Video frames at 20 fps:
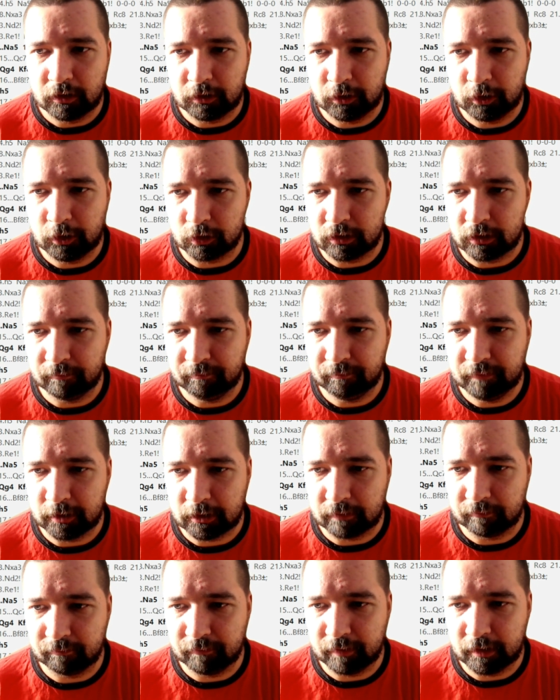Черная
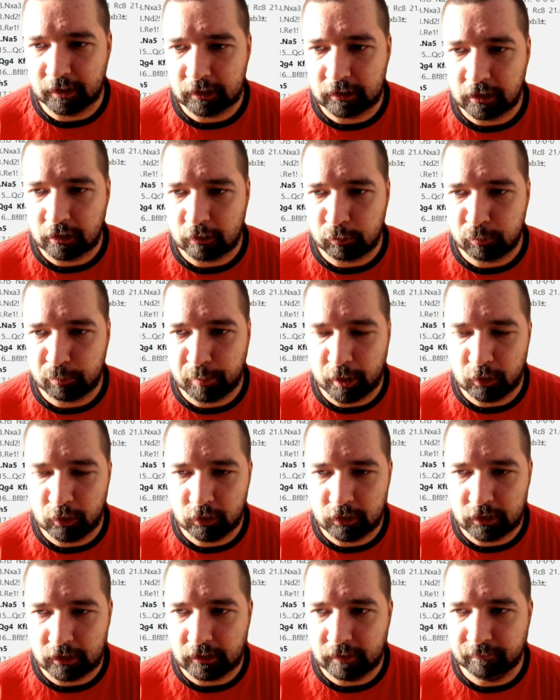пешка перешла
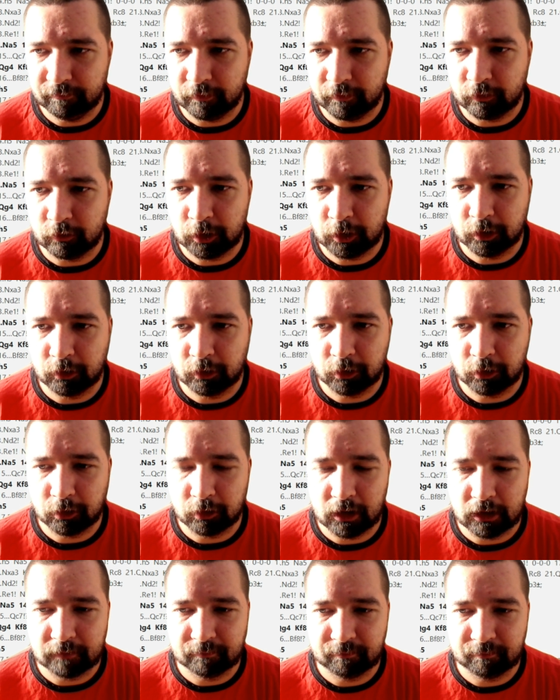вперед и получилась у
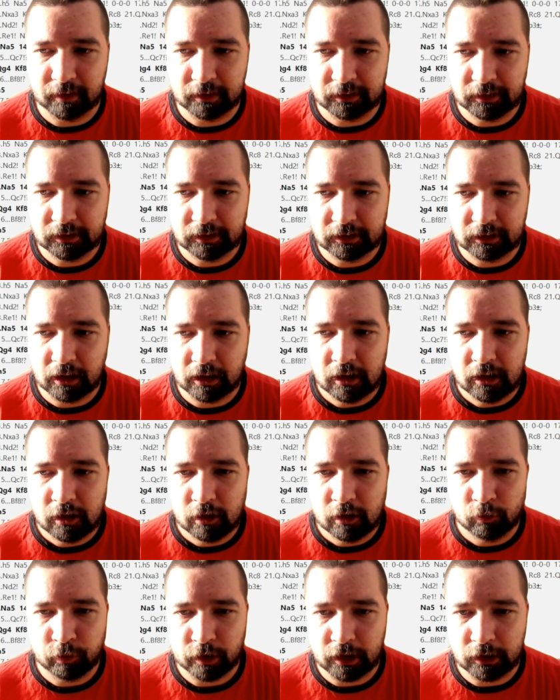нас позиция
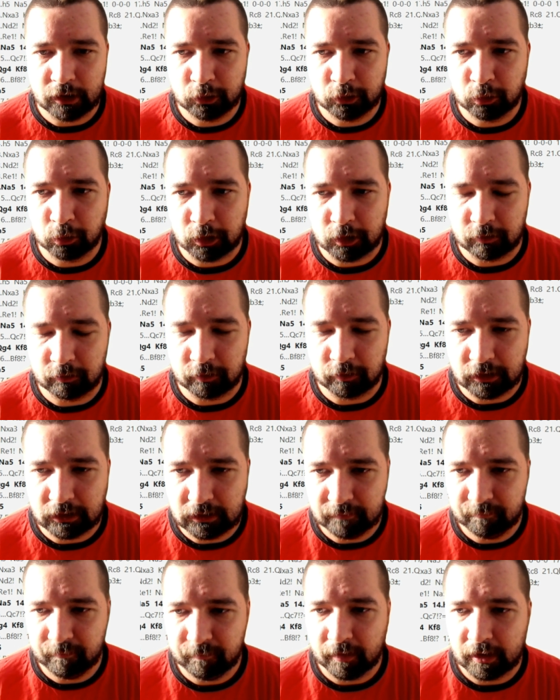французского
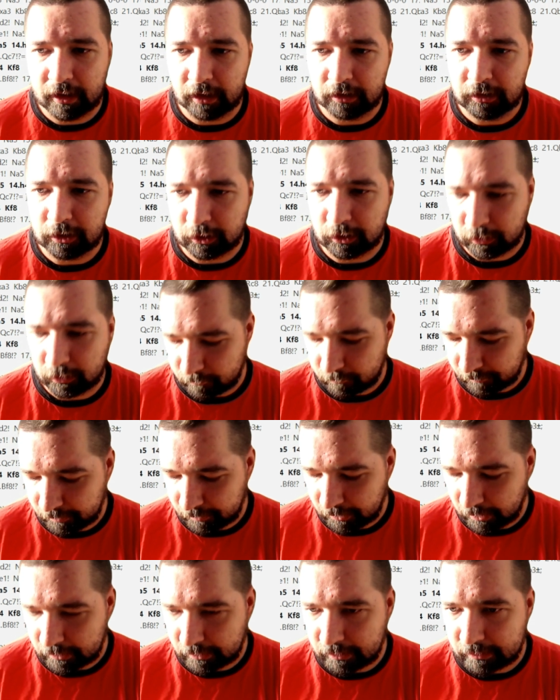типа. Конечно, у
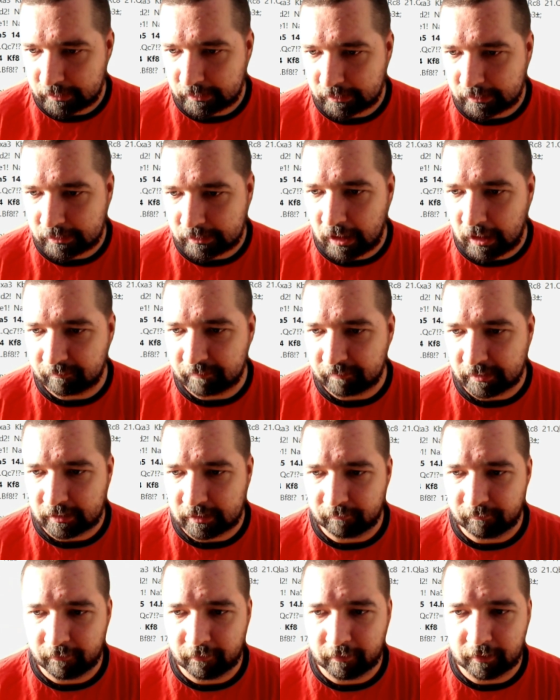меня есть слабость
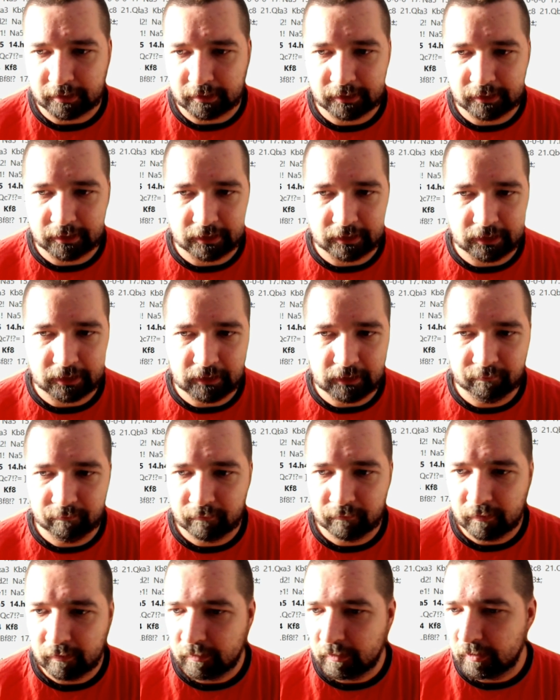на поле c3,
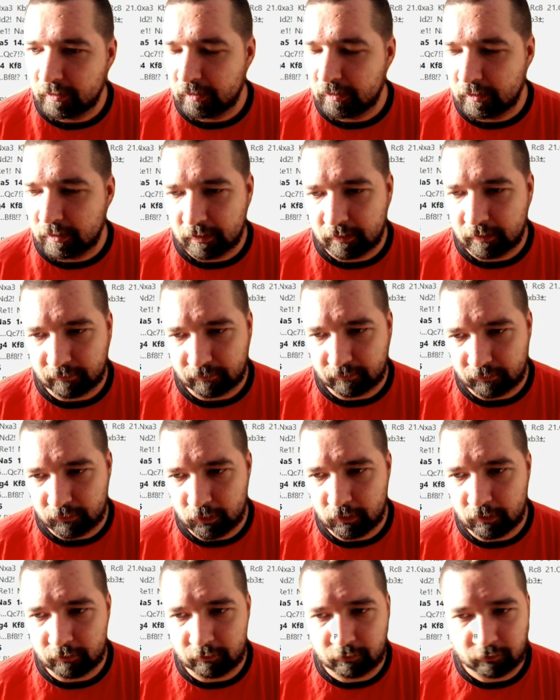
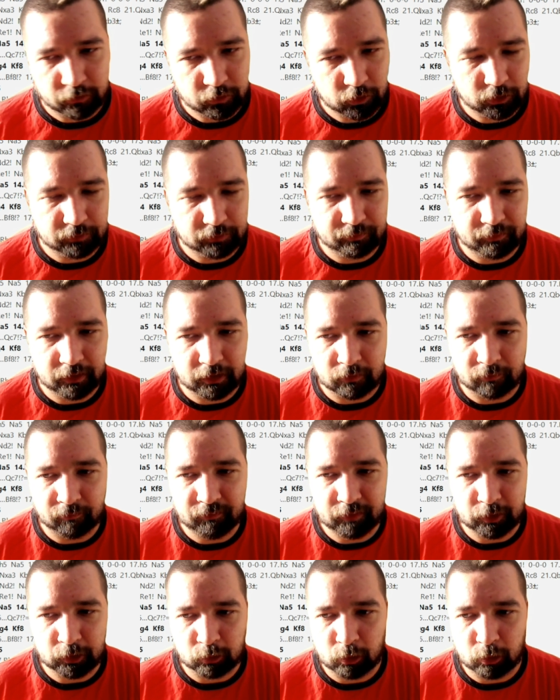но вроде бы эту
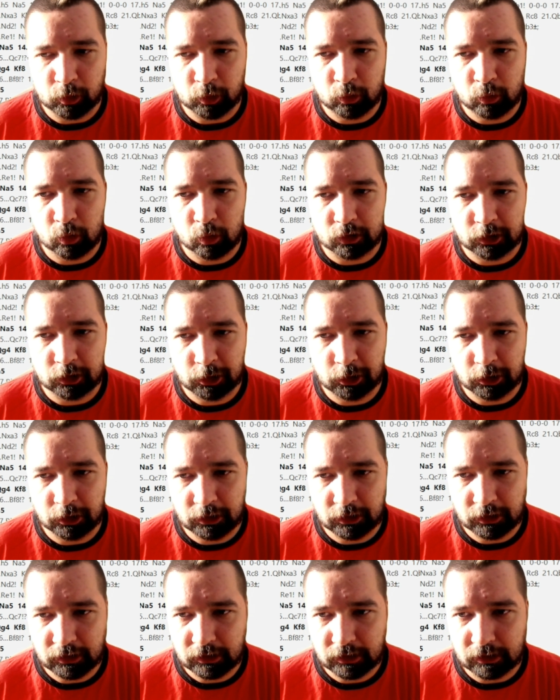пешку легко
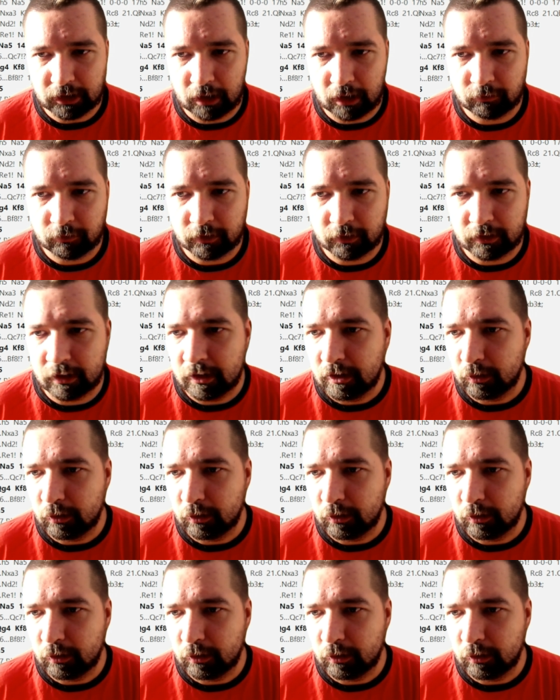защитить, а вот